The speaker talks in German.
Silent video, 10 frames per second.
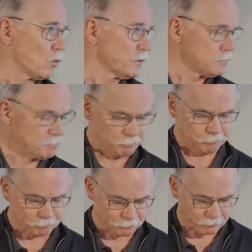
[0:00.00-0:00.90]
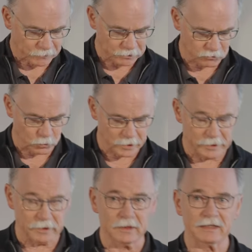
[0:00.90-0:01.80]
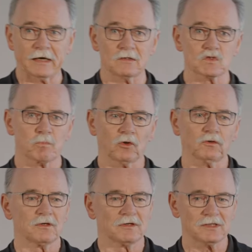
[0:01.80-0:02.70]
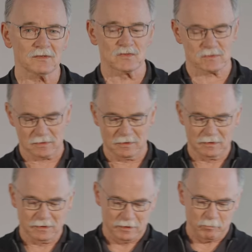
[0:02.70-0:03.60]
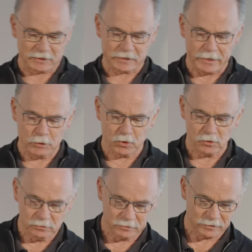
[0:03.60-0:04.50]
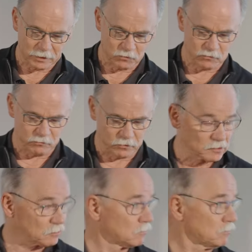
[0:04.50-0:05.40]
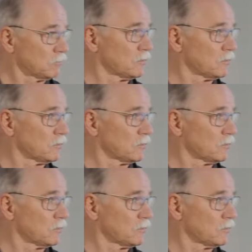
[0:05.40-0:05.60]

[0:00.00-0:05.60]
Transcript: bauen, die sogenannten Transportnetzbetreiber. Gibt es vier